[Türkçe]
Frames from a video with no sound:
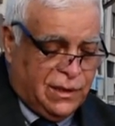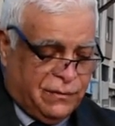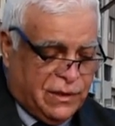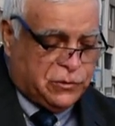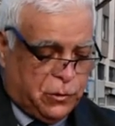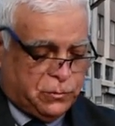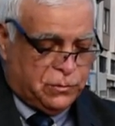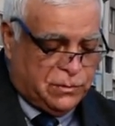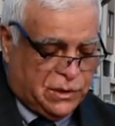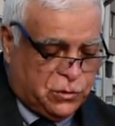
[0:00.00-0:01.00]
ve
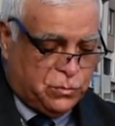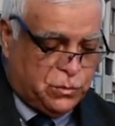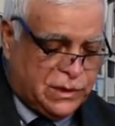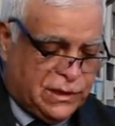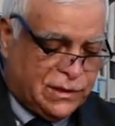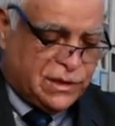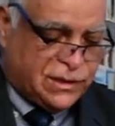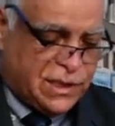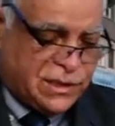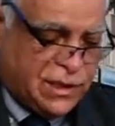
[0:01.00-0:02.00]
toplumda gümrüklerin
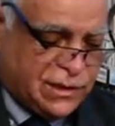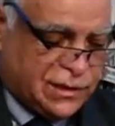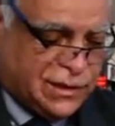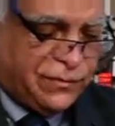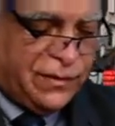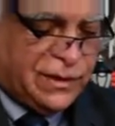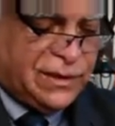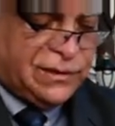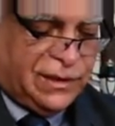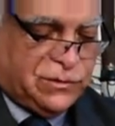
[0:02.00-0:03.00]
işleyişi hakkında
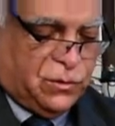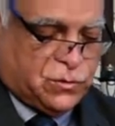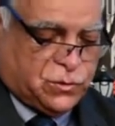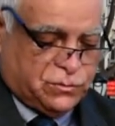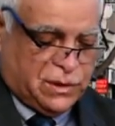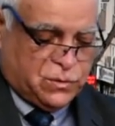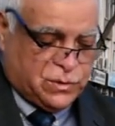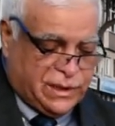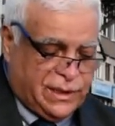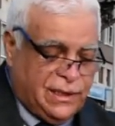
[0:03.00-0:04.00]
farkındalık oluşturmak
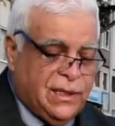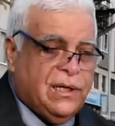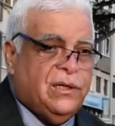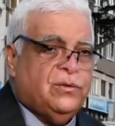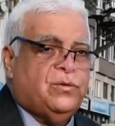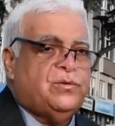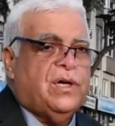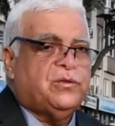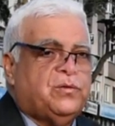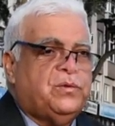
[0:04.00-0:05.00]
üzere
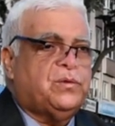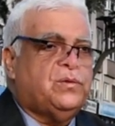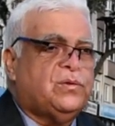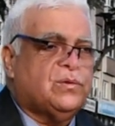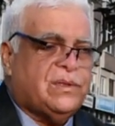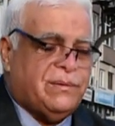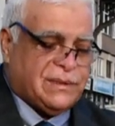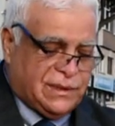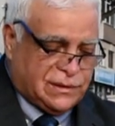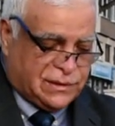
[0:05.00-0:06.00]
Dünya Gümrük Günü
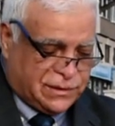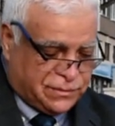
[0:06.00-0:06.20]
kutlamaktadır.